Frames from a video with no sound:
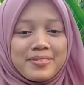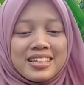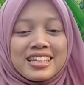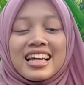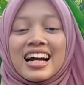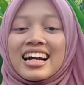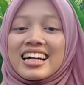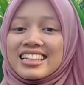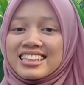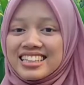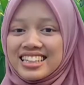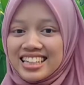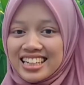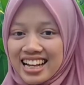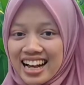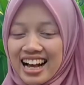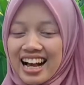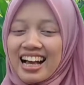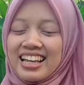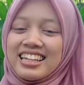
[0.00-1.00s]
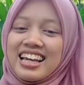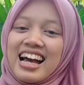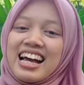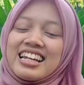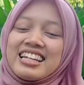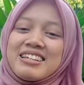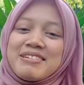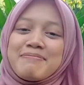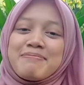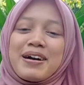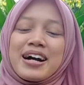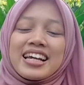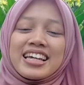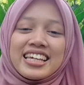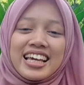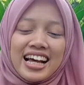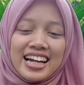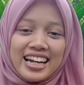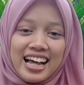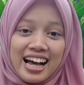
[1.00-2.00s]
Yang ketiga yakni
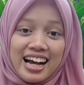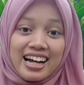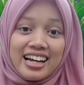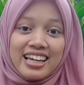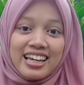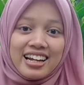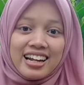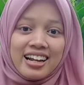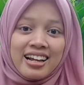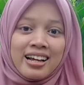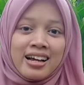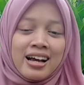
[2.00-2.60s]
bagian akhir.